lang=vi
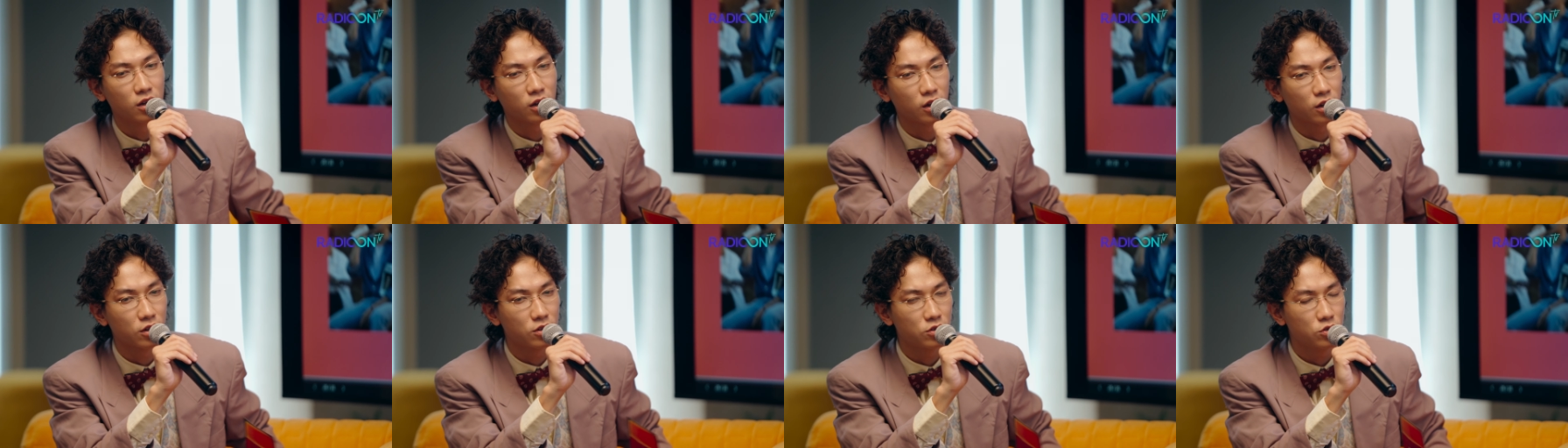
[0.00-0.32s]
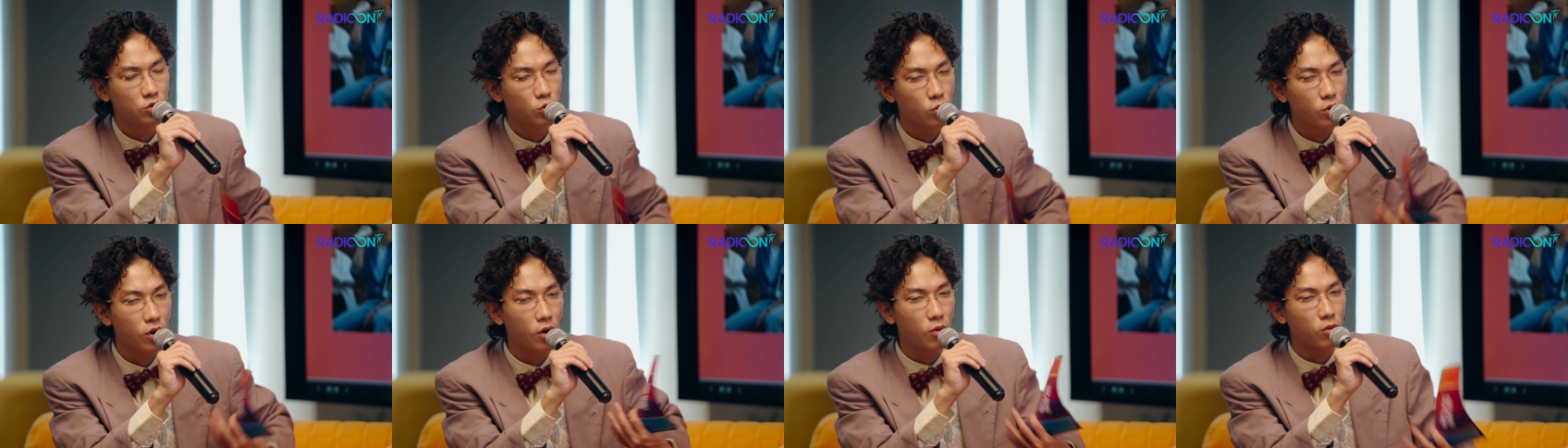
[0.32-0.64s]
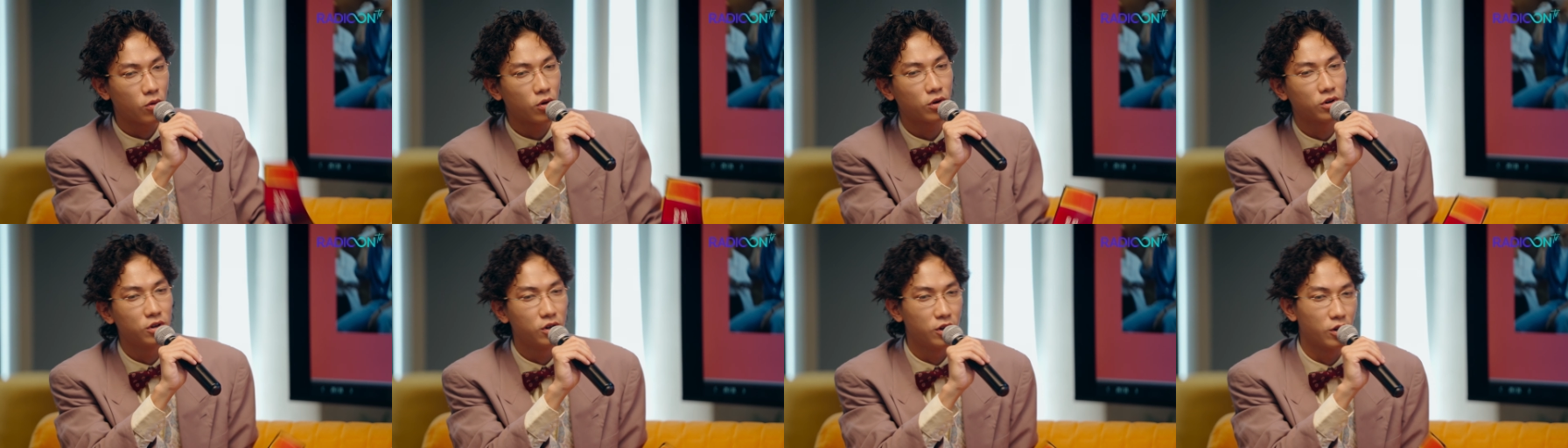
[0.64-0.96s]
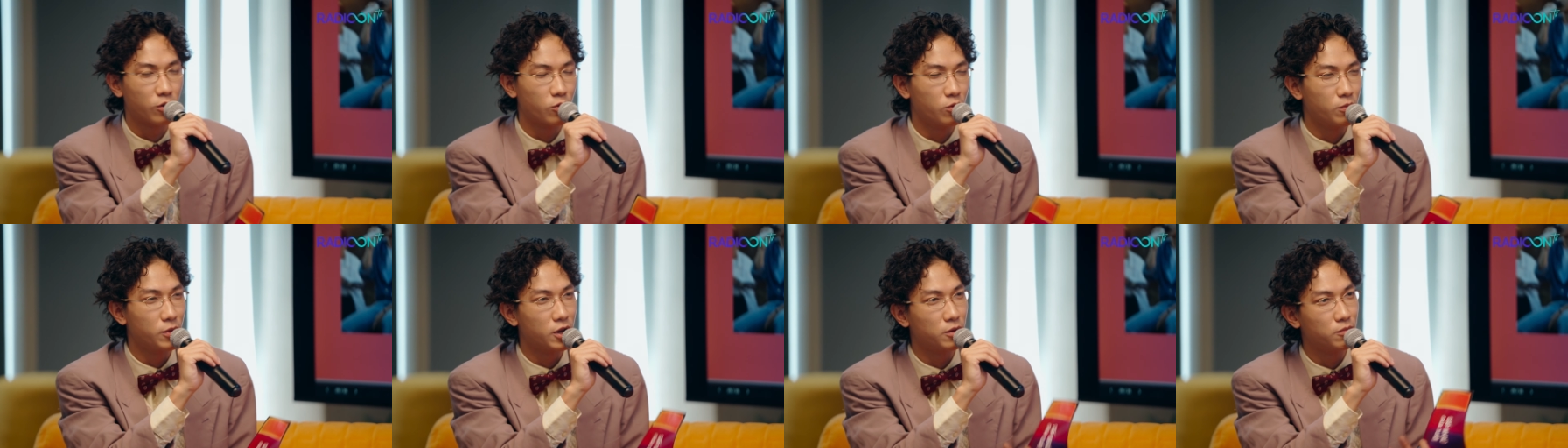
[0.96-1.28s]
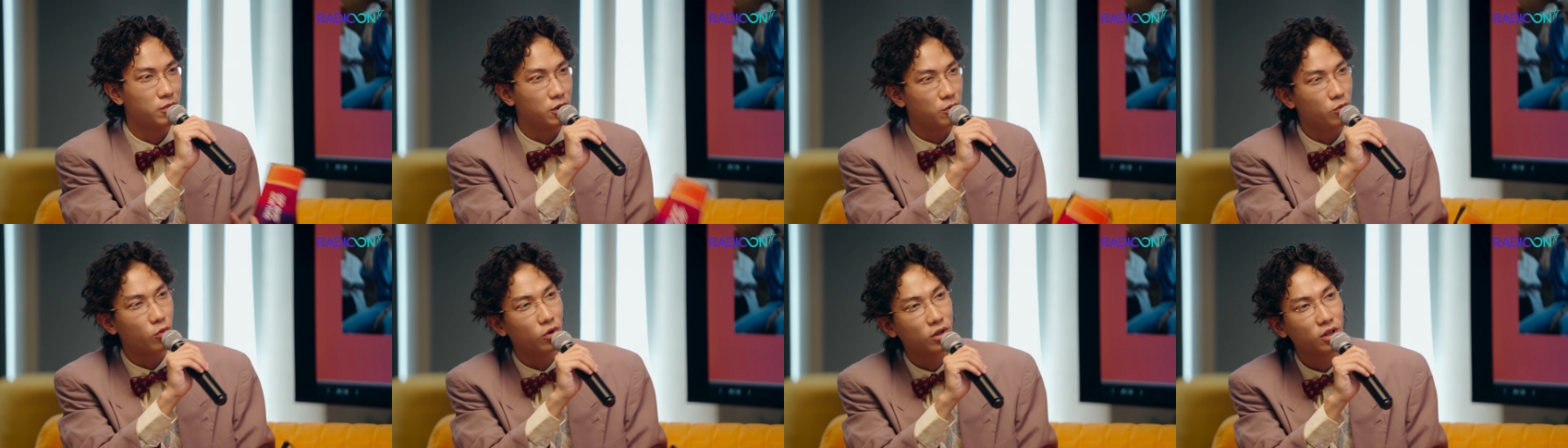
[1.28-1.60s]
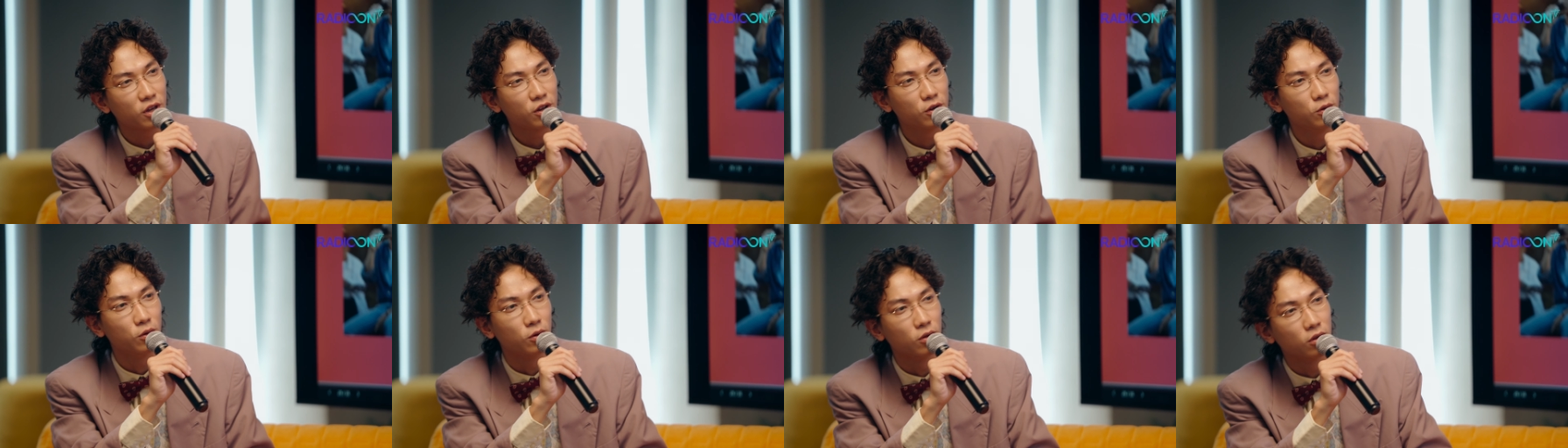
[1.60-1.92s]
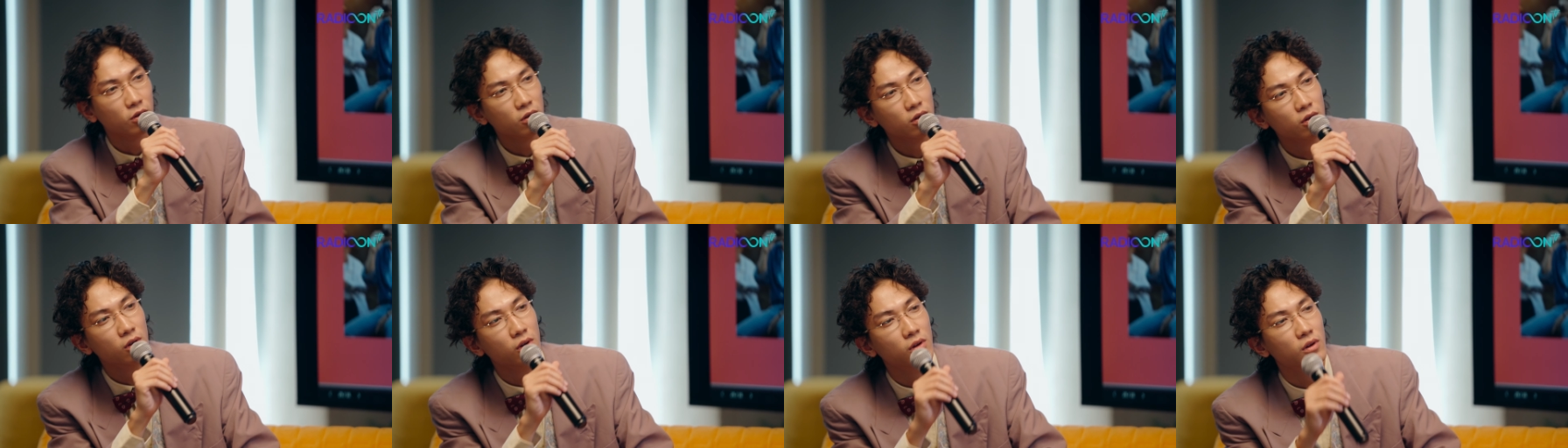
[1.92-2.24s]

cái nhu cầu con người của mình muốn thay đổi rồi?